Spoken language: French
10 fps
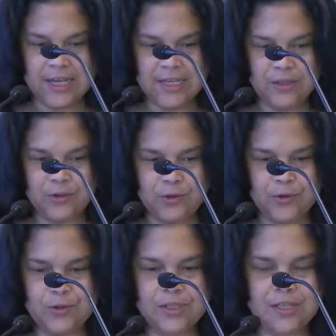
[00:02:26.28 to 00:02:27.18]
Ils
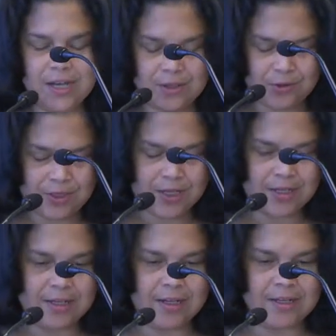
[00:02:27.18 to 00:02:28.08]
ont aussi associé à
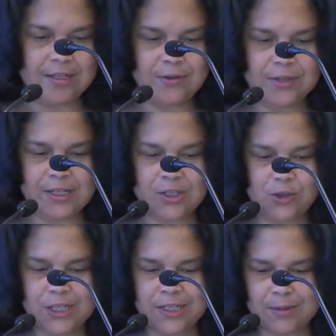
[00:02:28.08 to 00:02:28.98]
cet article de très
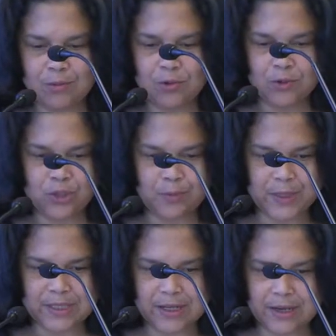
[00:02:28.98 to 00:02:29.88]
jolis tableaux, et je
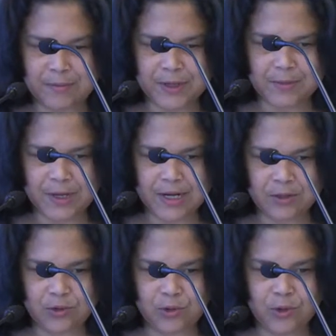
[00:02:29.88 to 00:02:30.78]
passe très rapidement
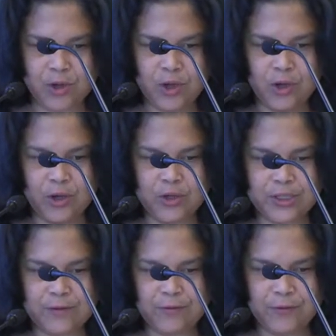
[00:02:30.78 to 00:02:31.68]
là-dessus. Euh,
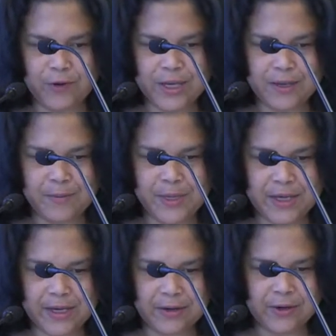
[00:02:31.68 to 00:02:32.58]
si vous voyez
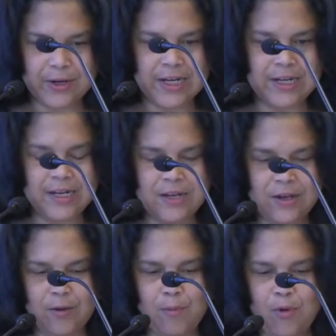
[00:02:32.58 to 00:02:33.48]
bien, euh, les
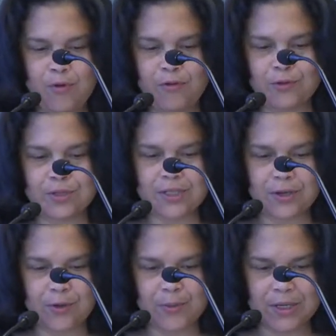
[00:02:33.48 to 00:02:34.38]
lignes en bleu
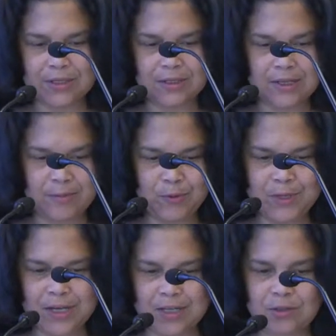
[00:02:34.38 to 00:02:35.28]
foncé représentent les
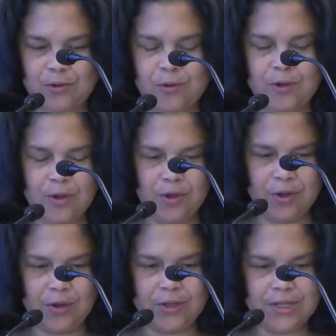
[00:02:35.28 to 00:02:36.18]
publications
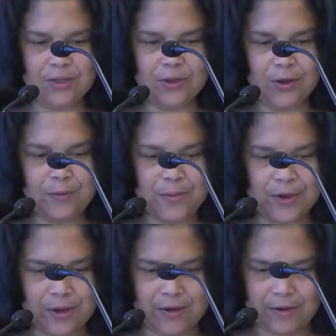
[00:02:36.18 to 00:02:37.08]
euh, des hommes,
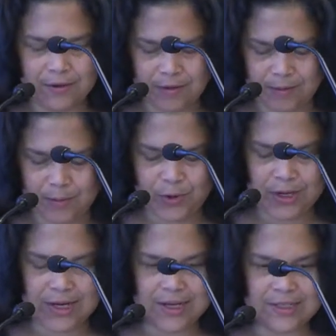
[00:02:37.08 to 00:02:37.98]
en, bleu
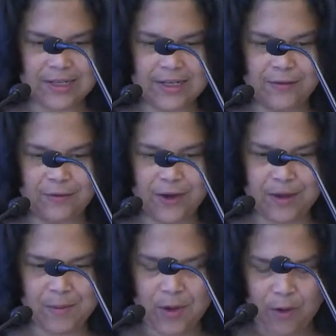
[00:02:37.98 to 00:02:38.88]
clair celle des
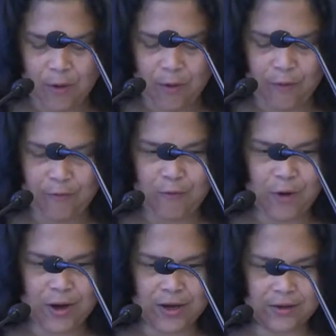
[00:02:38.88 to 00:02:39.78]
femmes. On
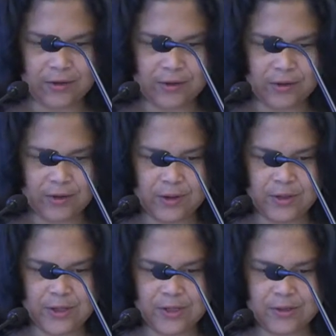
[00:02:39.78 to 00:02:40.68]
voit, euh,
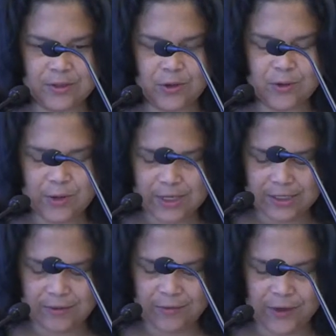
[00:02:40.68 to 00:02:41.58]
selon les
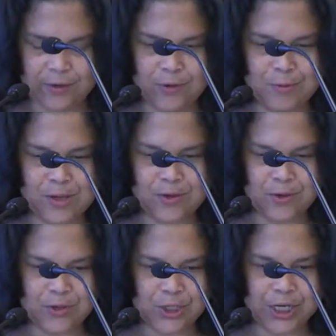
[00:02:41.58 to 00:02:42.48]
différents domaines de
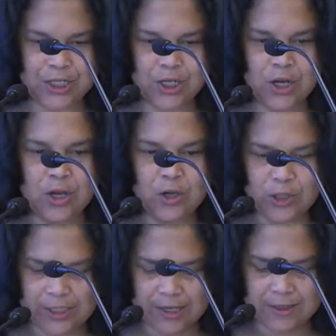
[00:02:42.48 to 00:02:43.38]
recherche,
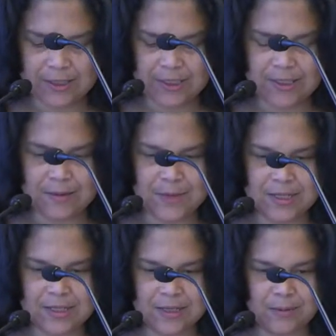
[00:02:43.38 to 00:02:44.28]

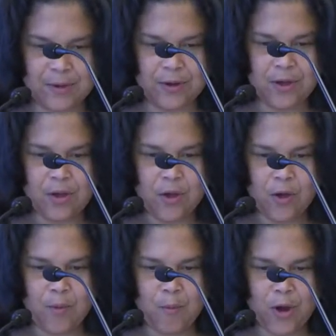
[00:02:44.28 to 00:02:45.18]
systématiquement
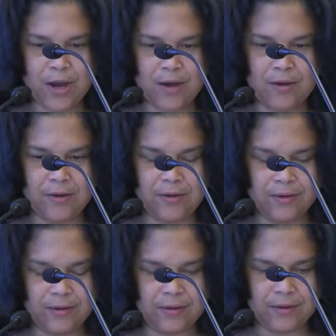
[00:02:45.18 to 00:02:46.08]
un moins
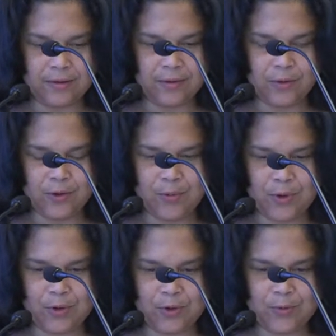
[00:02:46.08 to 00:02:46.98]
grand euh,
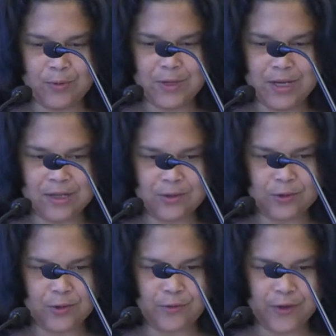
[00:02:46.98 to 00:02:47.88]
nombre de
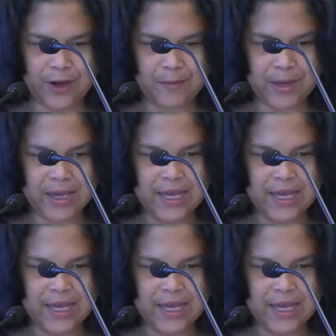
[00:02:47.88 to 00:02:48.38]
publications de femmes